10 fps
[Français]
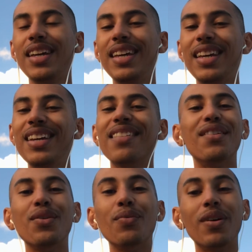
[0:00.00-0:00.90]
Et
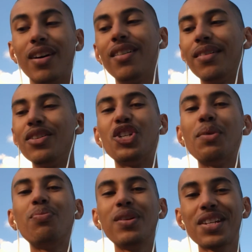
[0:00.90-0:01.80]
euh, bah, j'ai
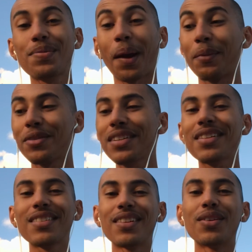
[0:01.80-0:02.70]
pu l'expérimenter.
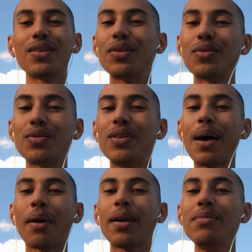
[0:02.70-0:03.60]
Hein, euh,
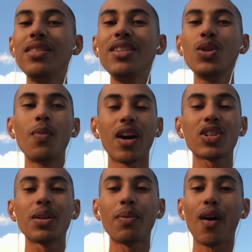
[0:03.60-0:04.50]
l'après-midi, je
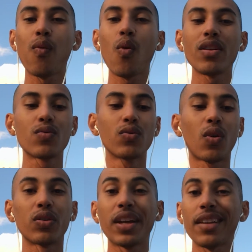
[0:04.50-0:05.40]
marchais parfois sous
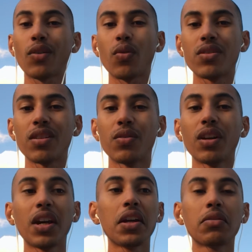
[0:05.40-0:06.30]
34-35
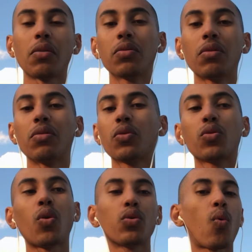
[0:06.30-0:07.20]
degrés, entre
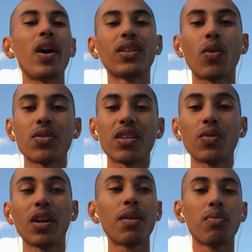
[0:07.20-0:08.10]
33 et 35
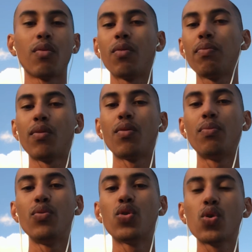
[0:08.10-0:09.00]
degrés pour, le
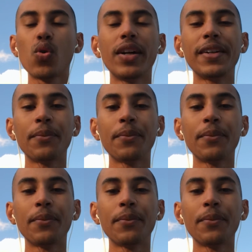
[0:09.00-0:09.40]
plus chaud.